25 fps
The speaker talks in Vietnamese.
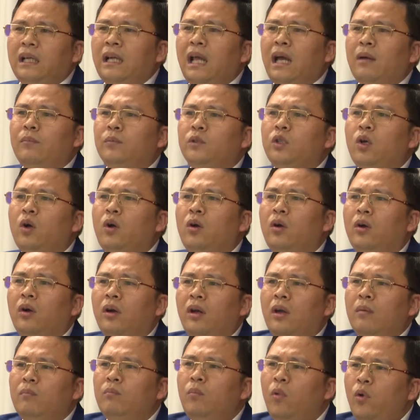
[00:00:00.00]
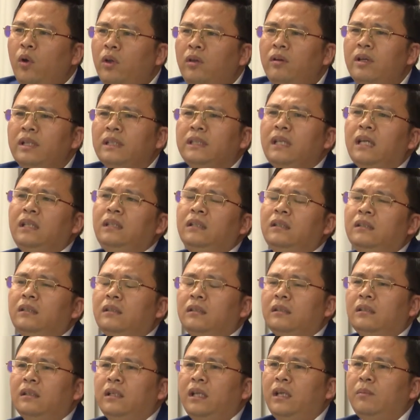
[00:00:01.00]
tâm linh Tô Lịch bằng nguồn vốn từ Nhật
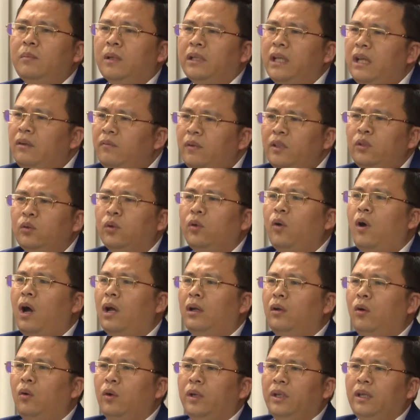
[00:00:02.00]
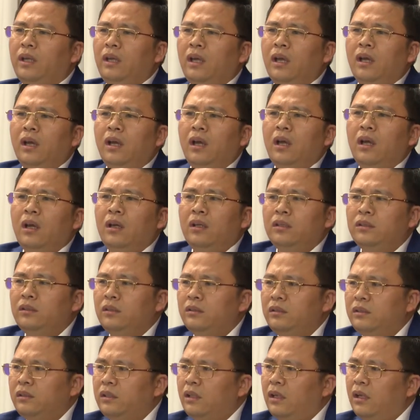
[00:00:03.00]
Bản. Theo ông Nguyễn Tuấn Anh, Chủ
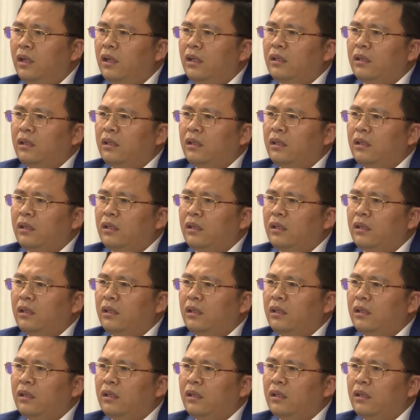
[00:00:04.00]
tịch Hội đồng